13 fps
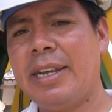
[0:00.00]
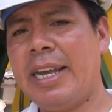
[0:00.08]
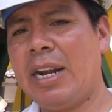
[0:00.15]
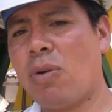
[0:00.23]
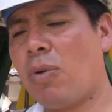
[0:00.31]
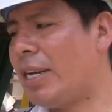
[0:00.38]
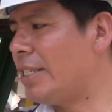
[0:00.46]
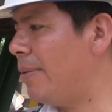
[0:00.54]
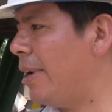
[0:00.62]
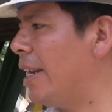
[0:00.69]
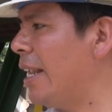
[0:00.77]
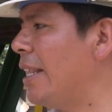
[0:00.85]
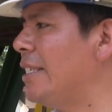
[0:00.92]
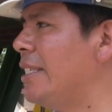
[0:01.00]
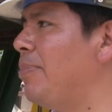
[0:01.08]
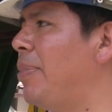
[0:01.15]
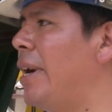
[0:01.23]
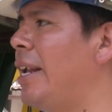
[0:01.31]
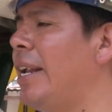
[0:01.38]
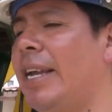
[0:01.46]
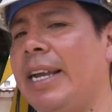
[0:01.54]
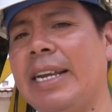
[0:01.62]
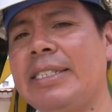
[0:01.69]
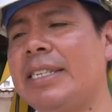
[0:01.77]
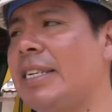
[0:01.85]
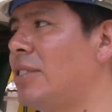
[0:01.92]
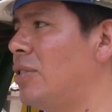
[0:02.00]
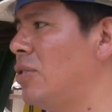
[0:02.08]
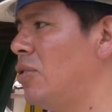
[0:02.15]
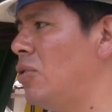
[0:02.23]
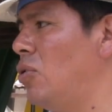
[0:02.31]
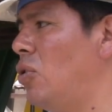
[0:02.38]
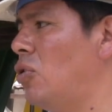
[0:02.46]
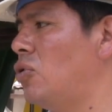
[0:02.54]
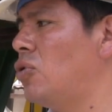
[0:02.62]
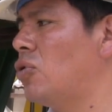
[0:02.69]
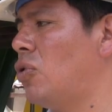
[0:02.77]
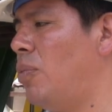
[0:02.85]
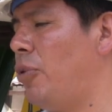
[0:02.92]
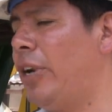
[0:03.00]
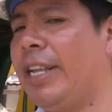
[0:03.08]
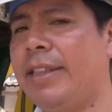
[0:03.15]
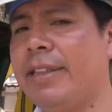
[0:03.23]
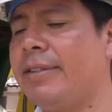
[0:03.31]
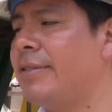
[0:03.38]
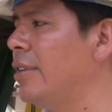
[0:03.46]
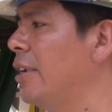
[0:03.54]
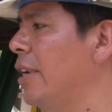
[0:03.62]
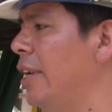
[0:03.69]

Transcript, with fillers: el cual se van a disipar en estas dos componentes.